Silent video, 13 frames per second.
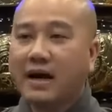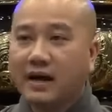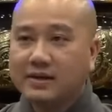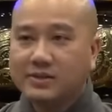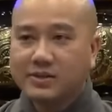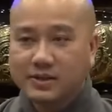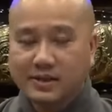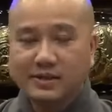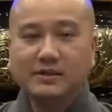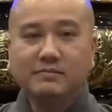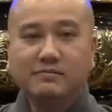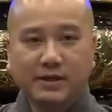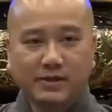thật
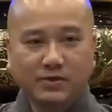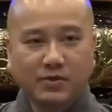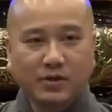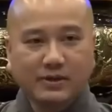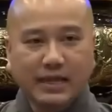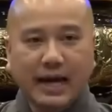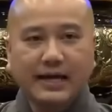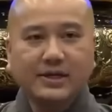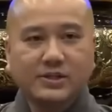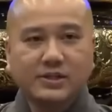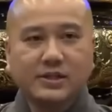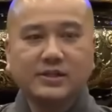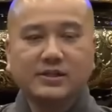sự mình có tái
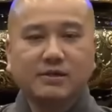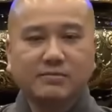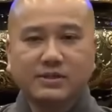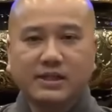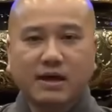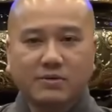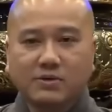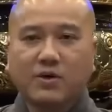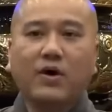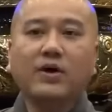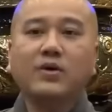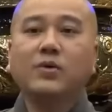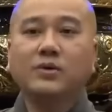sinh trong 6
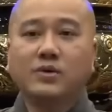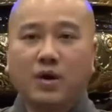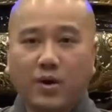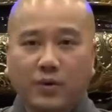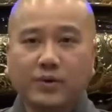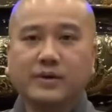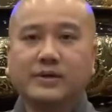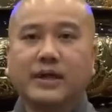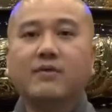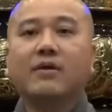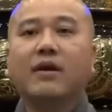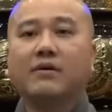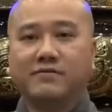cõi luân hồi
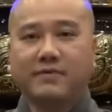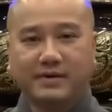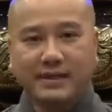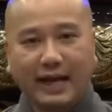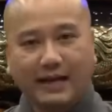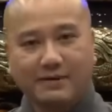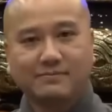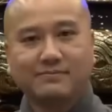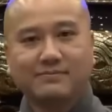theo lời Phật dạy: